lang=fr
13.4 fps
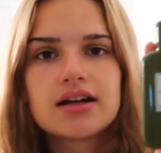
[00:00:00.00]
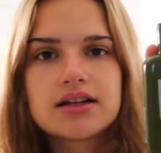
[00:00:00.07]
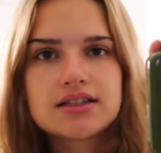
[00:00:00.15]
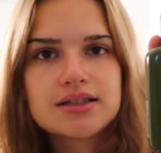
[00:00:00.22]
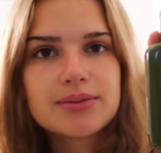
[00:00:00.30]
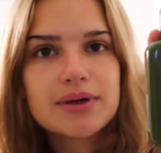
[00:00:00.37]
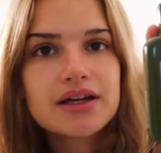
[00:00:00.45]

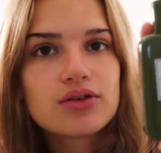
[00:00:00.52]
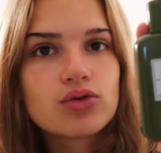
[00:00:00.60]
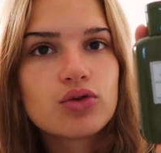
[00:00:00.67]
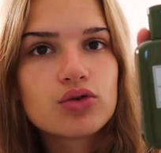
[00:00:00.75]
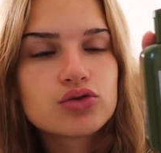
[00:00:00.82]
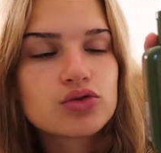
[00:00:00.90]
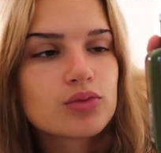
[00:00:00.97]
J'ai pris
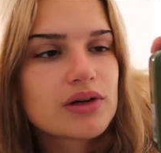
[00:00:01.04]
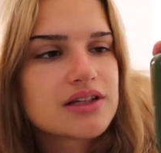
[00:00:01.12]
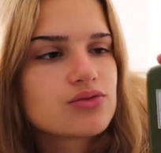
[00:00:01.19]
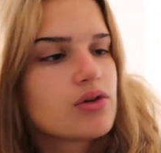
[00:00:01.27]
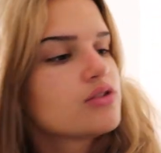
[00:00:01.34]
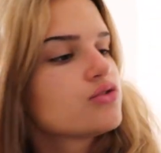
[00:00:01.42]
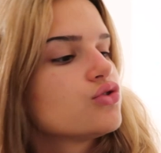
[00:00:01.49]
une lotion
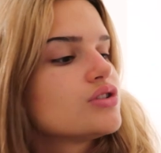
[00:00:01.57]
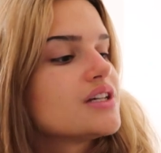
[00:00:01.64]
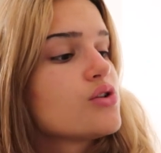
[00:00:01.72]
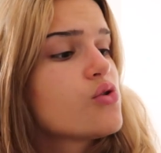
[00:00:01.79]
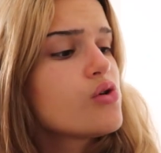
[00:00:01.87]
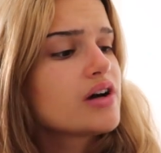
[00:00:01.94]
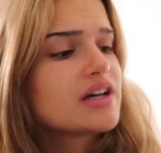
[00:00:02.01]
pré-soin de chez
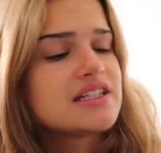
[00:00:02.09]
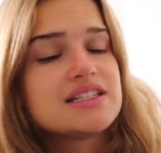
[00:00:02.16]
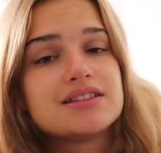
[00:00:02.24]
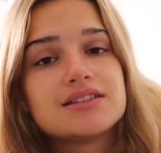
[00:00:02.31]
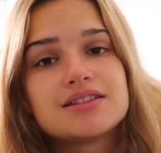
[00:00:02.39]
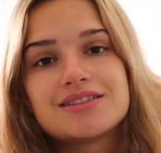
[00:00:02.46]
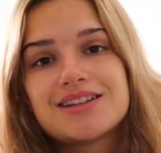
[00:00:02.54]

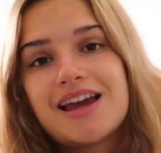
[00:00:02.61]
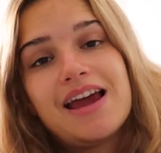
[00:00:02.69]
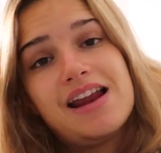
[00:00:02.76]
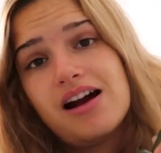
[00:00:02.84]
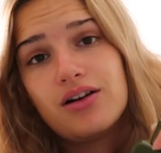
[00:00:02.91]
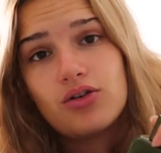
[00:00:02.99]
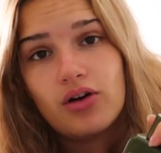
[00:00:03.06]
Origins. Elle
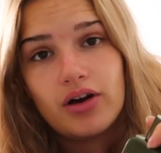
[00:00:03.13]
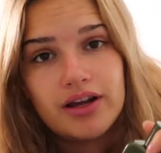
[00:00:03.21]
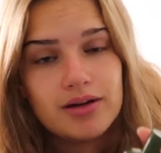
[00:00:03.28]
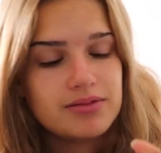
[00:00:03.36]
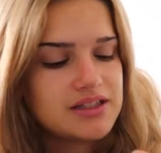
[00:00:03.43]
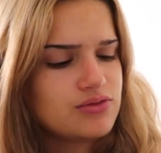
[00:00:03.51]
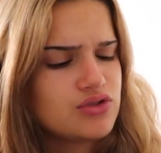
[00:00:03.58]
est
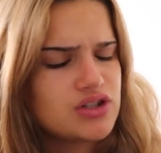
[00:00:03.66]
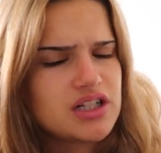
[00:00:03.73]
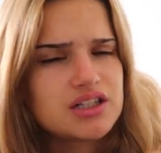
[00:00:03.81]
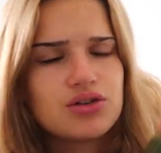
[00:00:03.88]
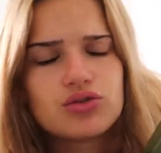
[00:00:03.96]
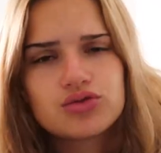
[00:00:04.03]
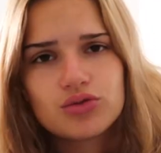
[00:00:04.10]
incroyable. Si vous
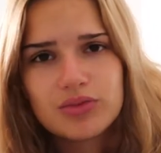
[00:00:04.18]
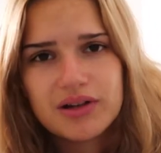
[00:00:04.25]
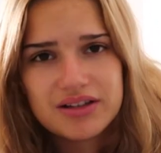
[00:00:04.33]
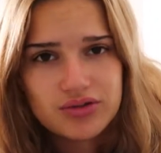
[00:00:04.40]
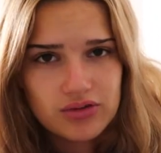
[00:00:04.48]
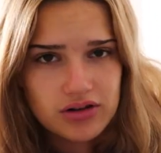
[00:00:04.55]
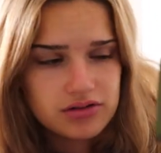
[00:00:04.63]
cherchez une lotion
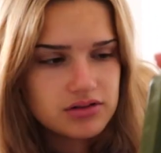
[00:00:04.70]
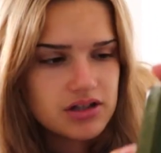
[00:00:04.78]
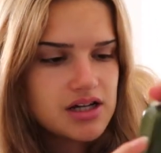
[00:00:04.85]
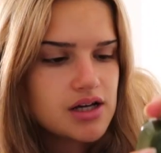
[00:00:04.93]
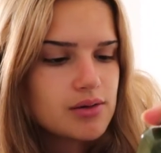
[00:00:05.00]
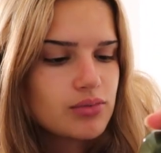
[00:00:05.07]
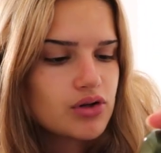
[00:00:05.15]
pré-soin,
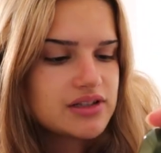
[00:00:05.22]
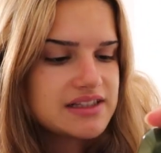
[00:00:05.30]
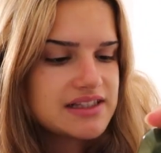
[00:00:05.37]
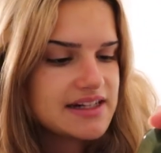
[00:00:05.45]
prenez